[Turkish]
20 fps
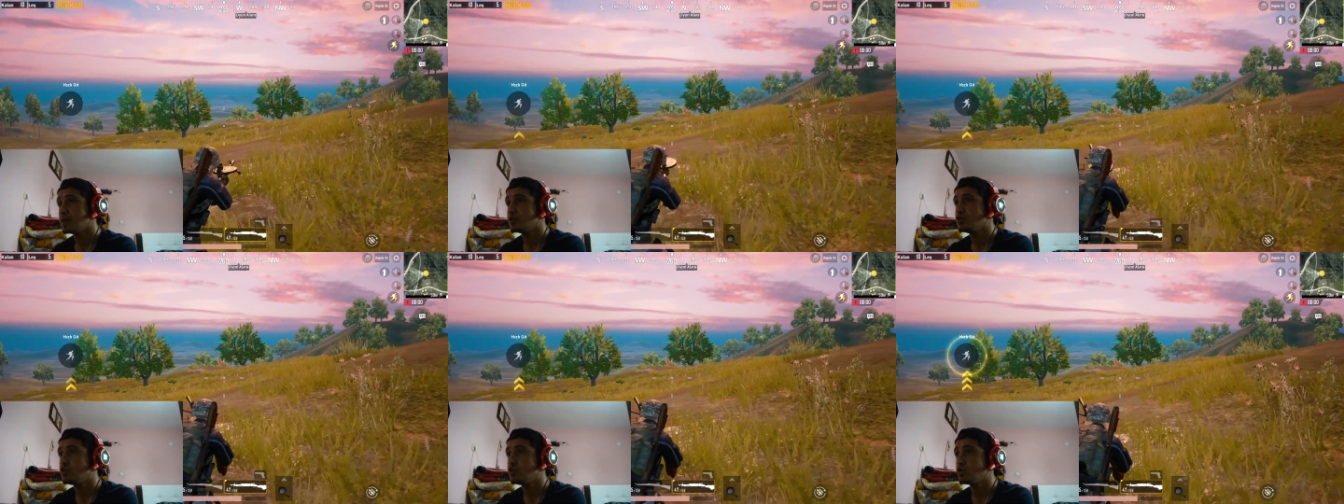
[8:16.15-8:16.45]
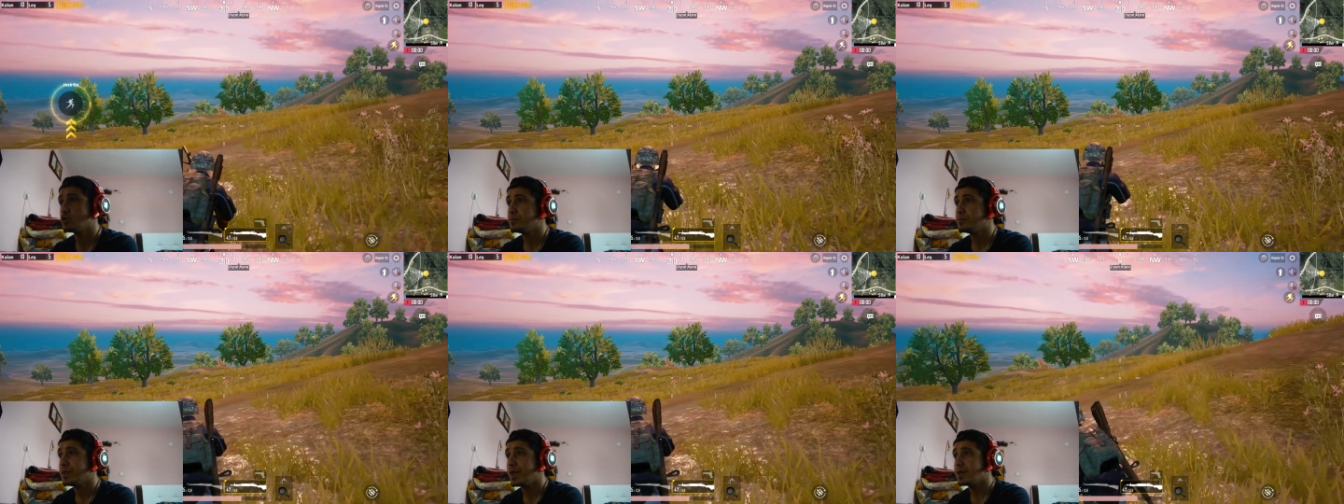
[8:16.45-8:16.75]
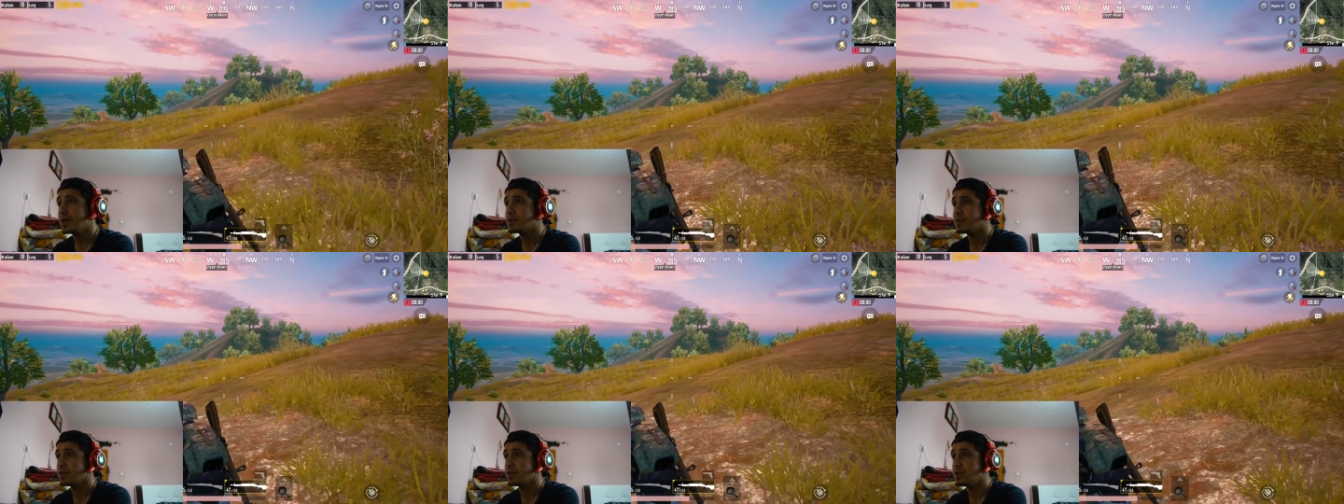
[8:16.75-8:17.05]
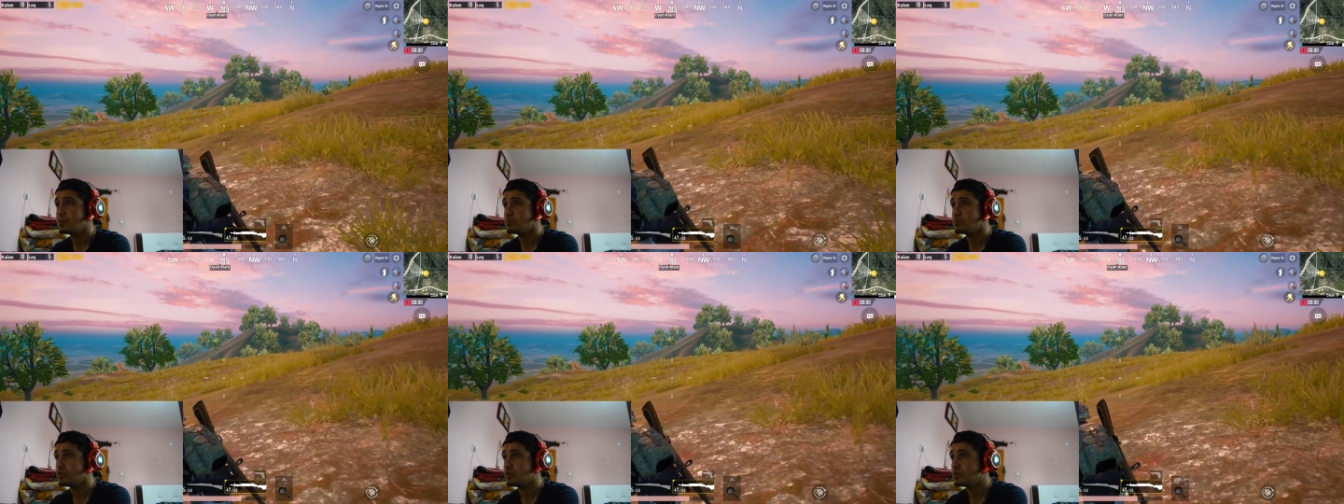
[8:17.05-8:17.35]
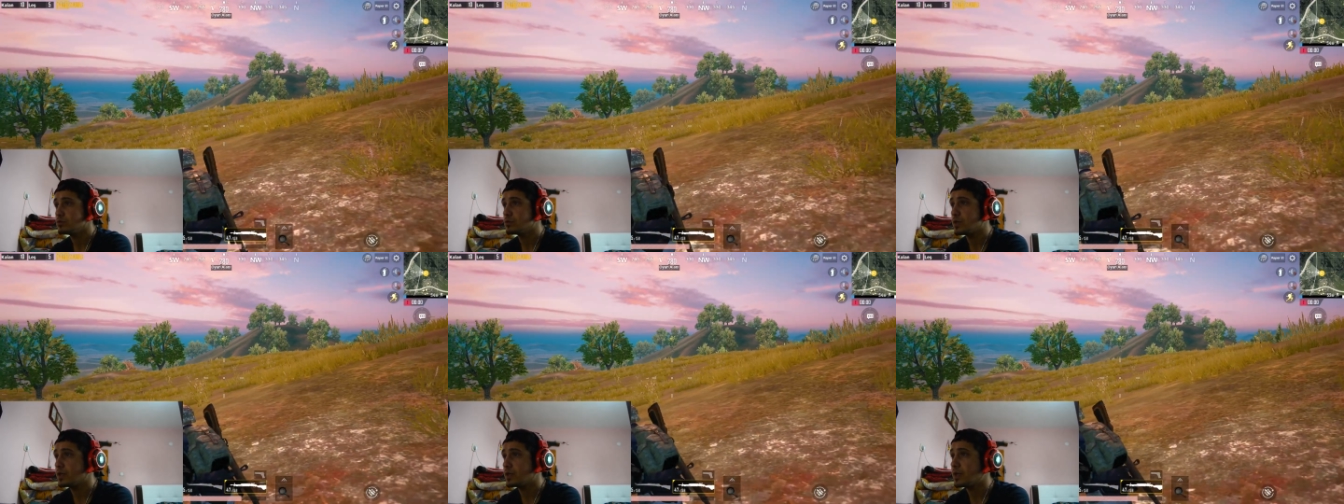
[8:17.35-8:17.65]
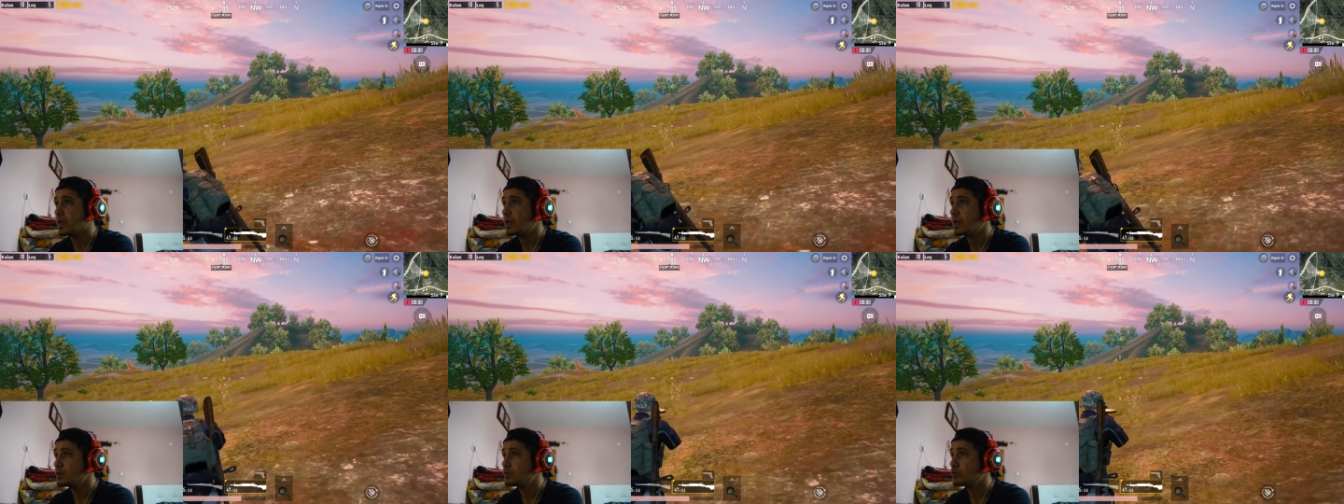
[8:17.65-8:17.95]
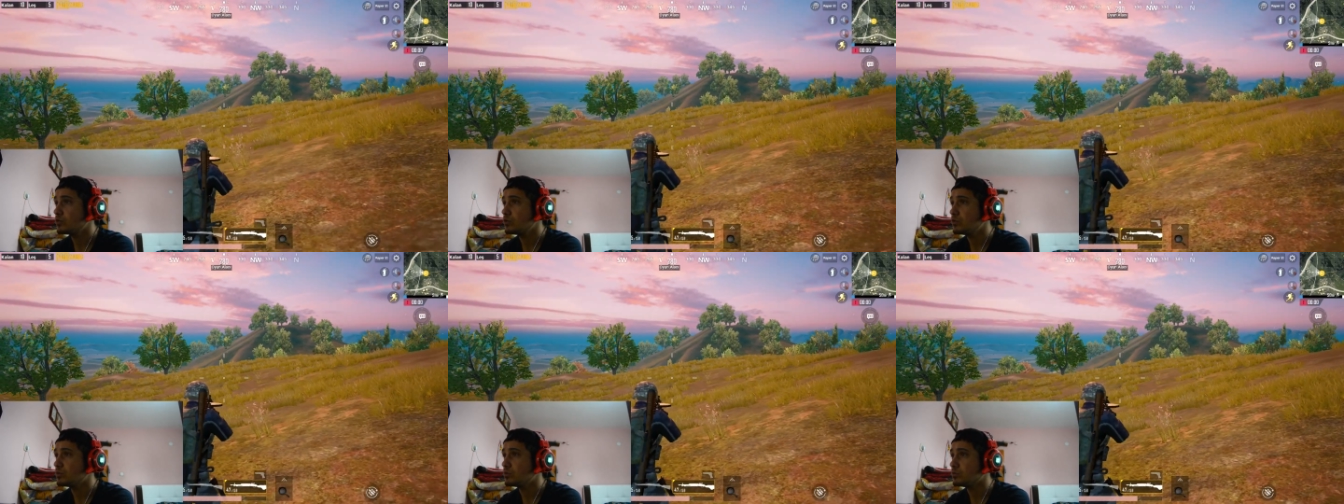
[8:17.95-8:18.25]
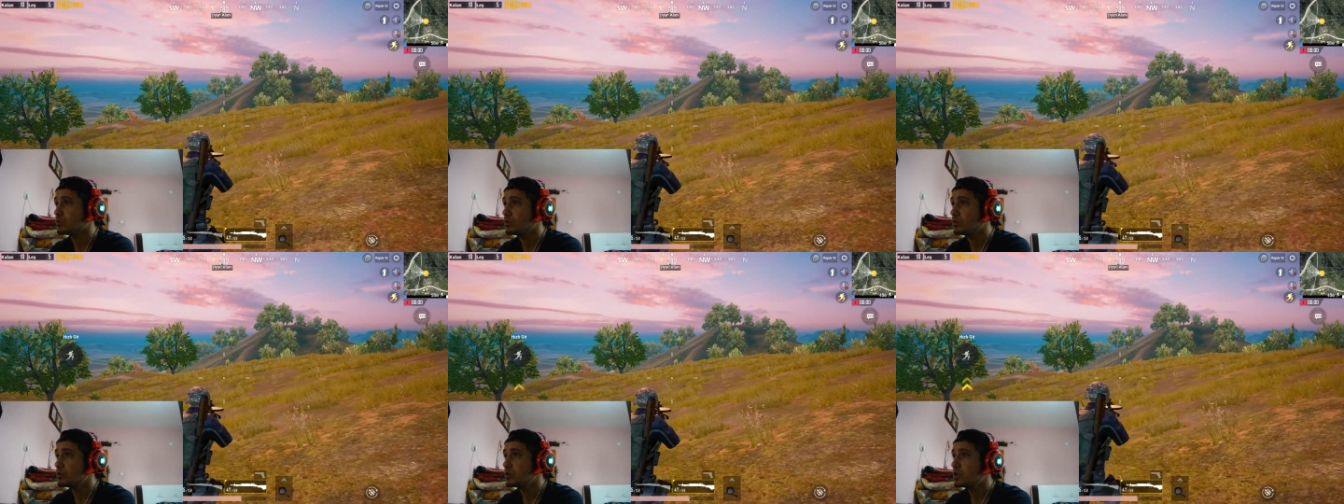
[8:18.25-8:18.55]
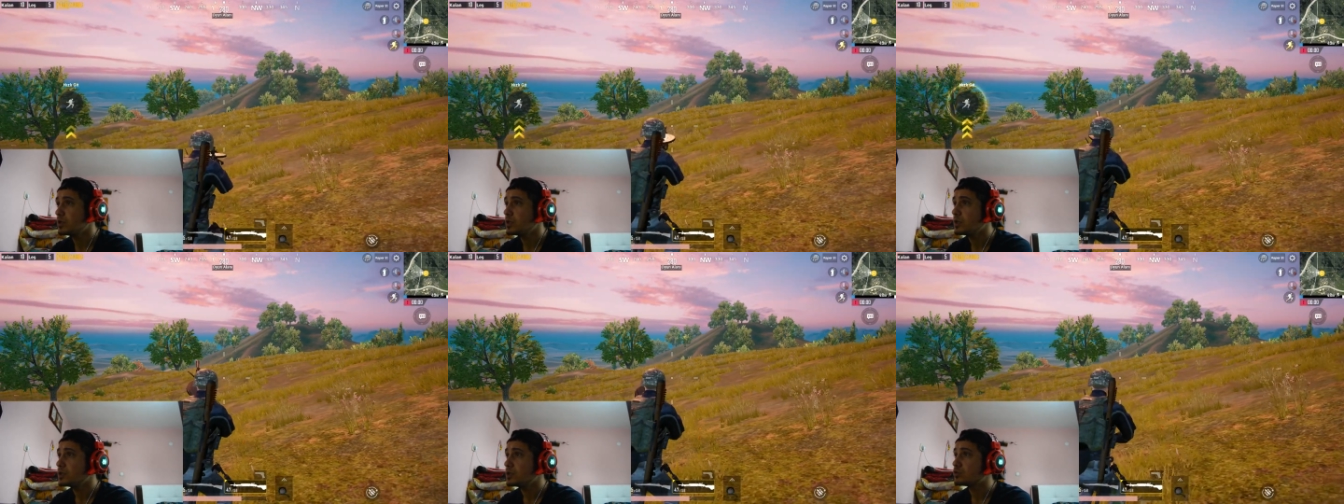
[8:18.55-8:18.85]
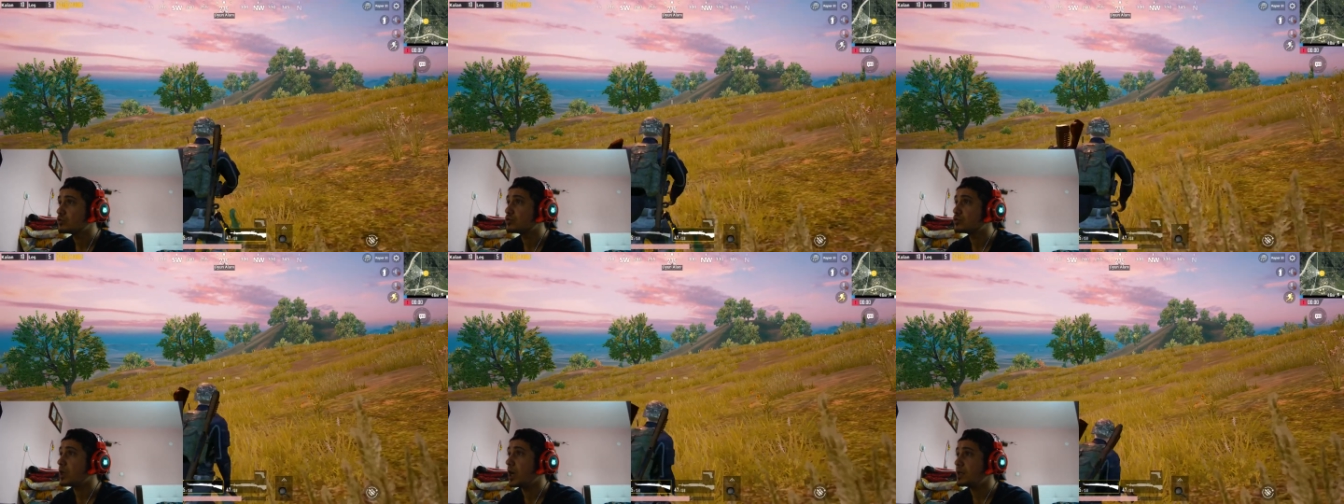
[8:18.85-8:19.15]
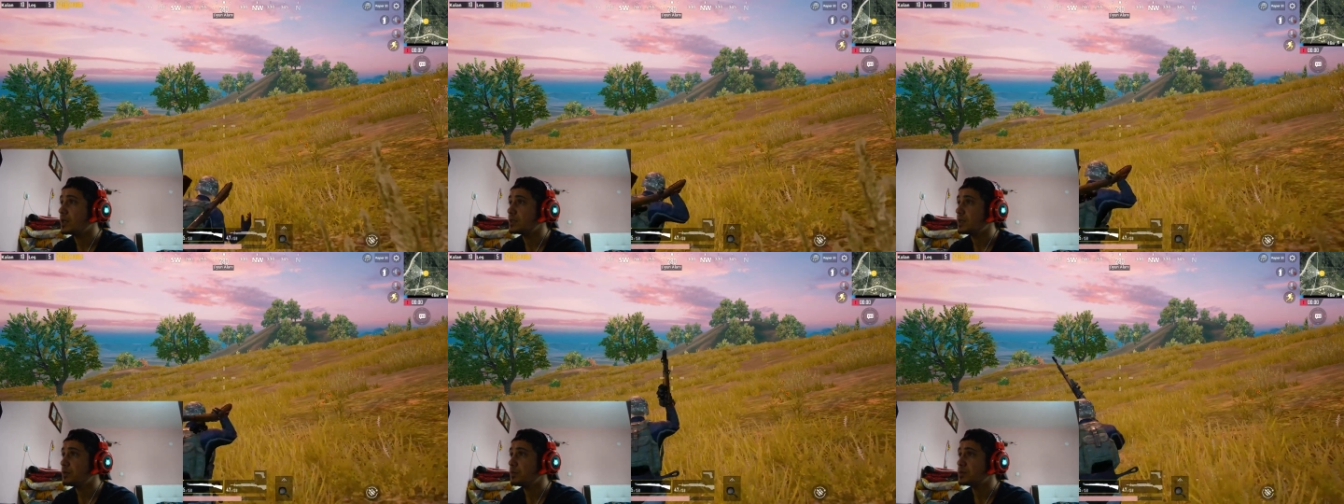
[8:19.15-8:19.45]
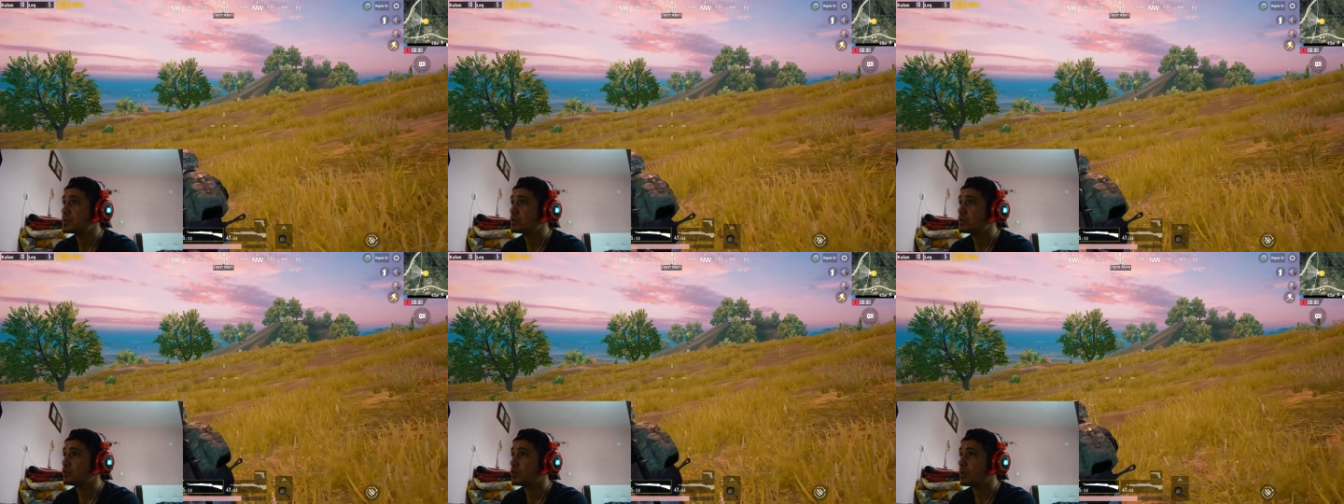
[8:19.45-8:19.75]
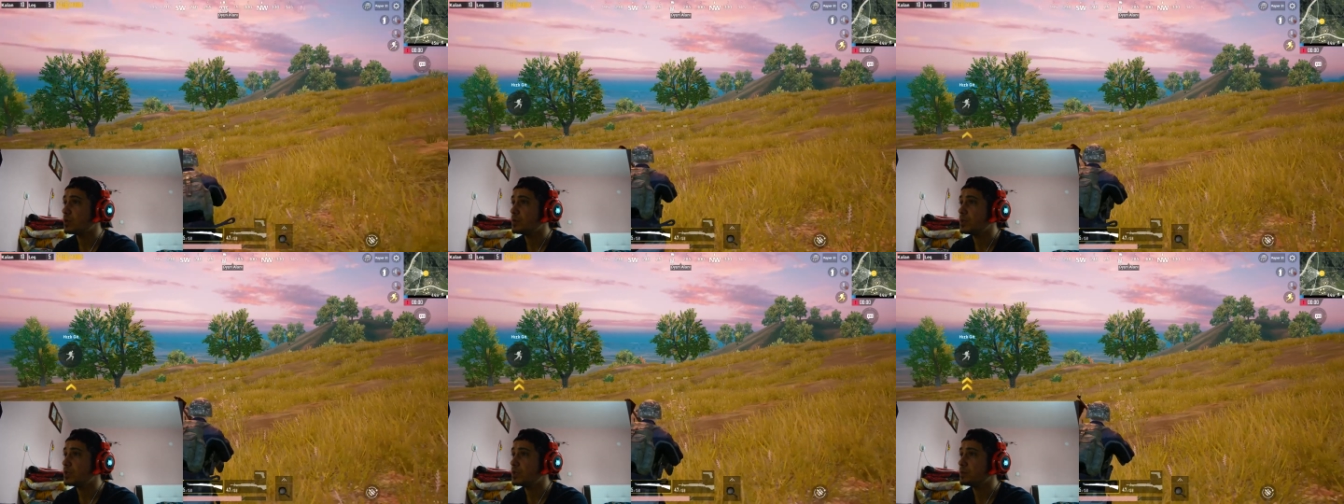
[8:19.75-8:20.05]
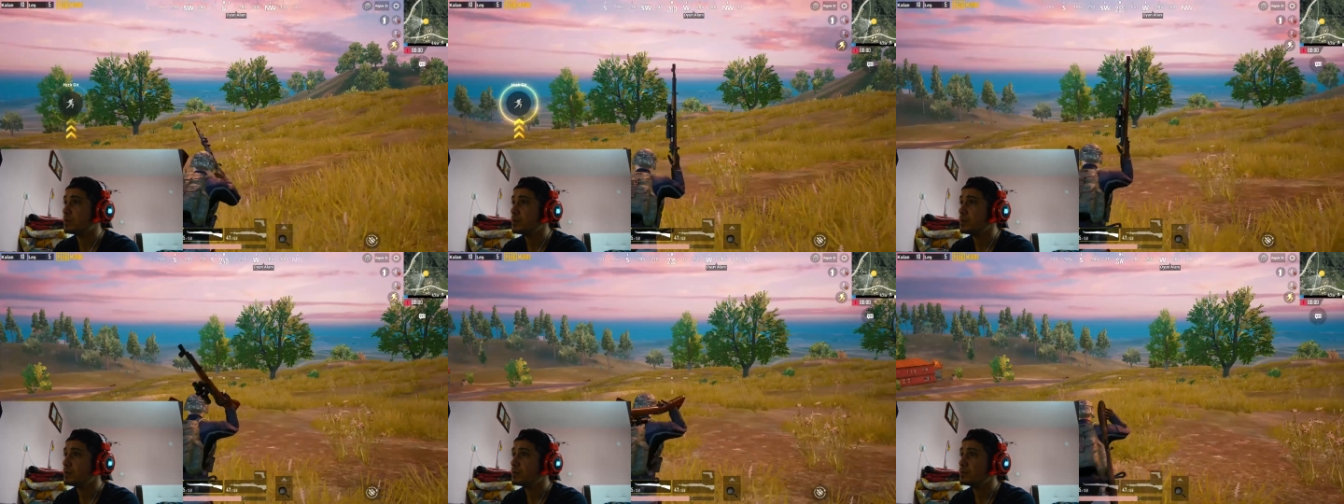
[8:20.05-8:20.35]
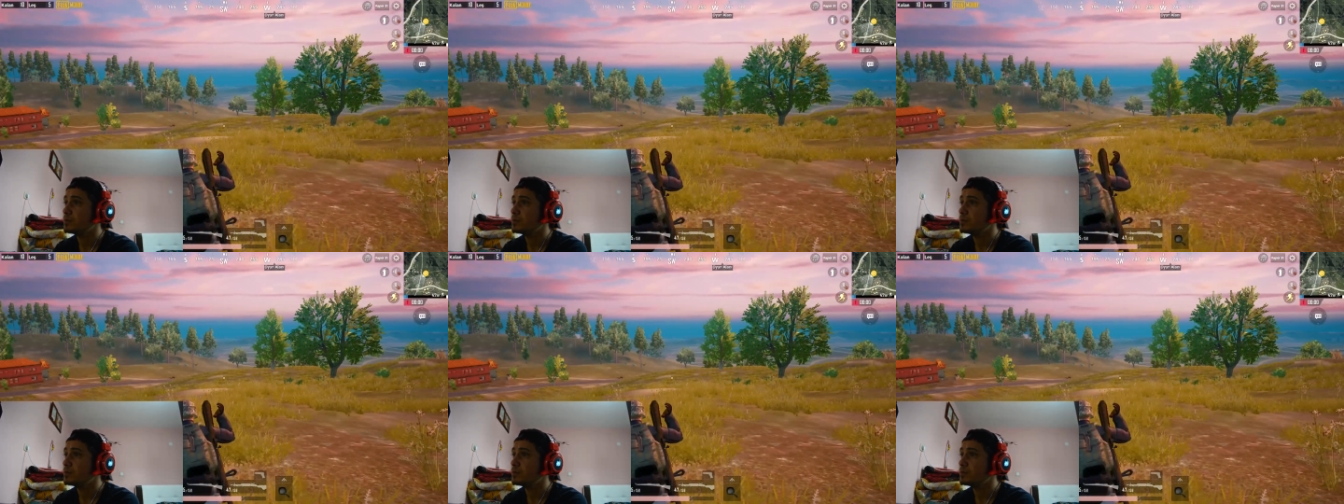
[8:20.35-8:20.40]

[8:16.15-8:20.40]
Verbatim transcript: Diyorum nerede lan bu? Lan nerede oğlum bu? Şu dağın tepesinde olabilir mi?